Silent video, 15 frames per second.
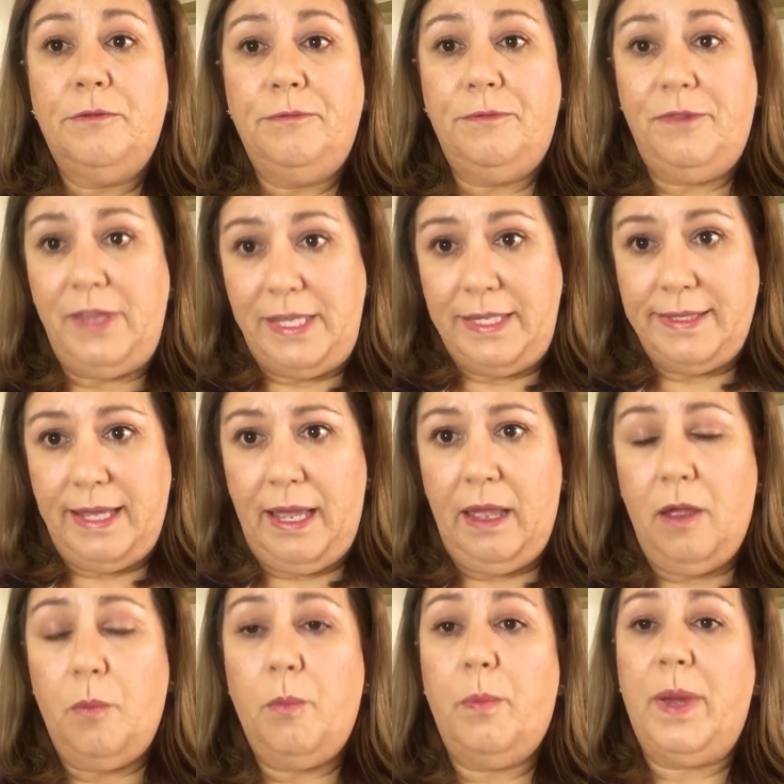
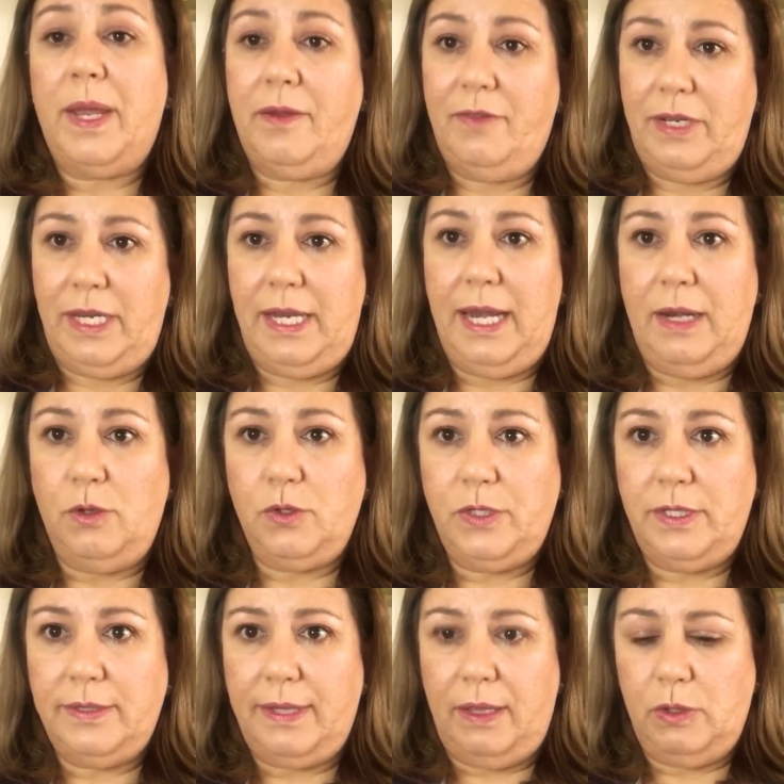visa para venir a los
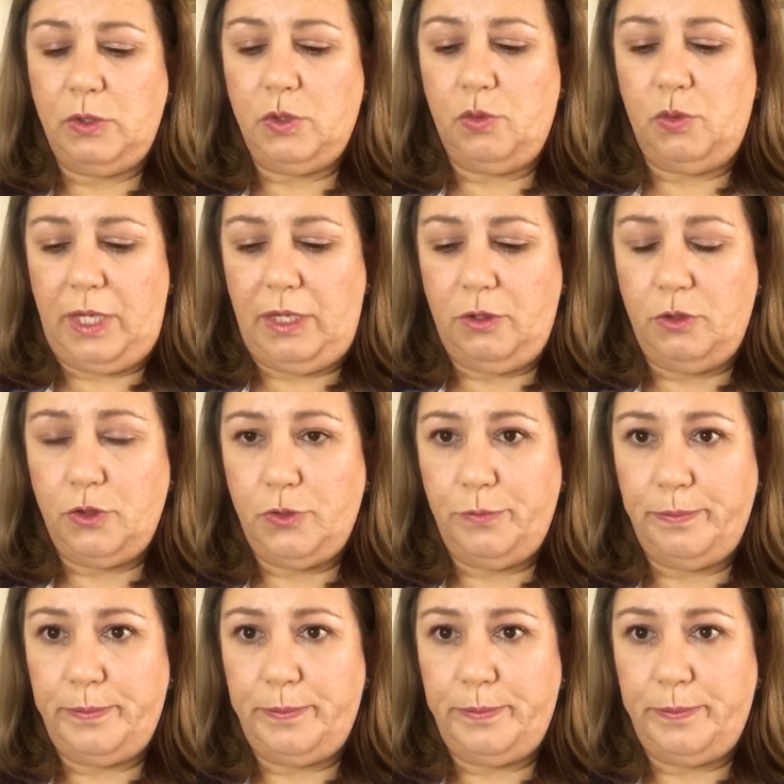Estados Unidos.